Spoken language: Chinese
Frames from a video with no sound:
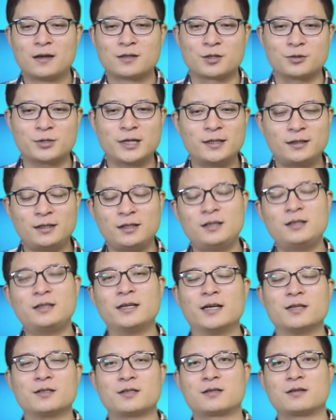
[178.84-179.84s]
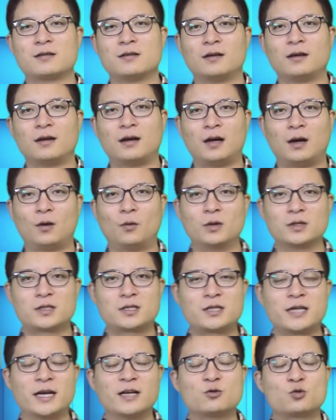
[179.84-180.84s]
首先第一点是啊，我
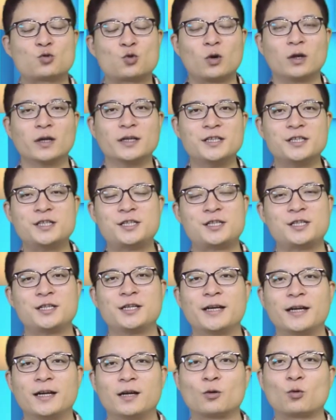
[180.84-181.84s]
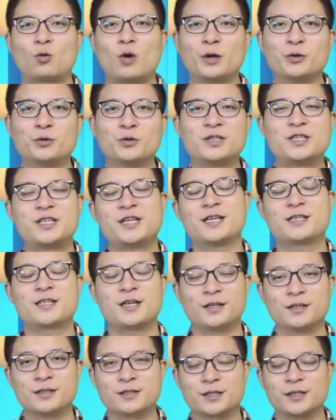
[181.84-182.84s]
之前做了一系列的关于阶
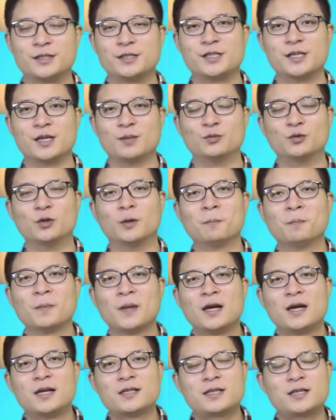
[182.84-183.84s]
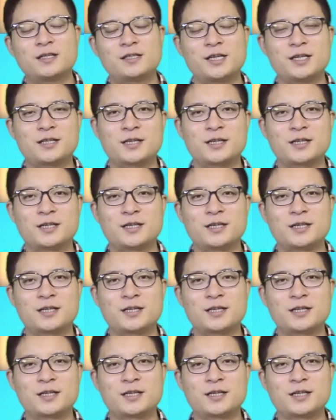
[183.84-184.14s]
层的这个节目，这个阶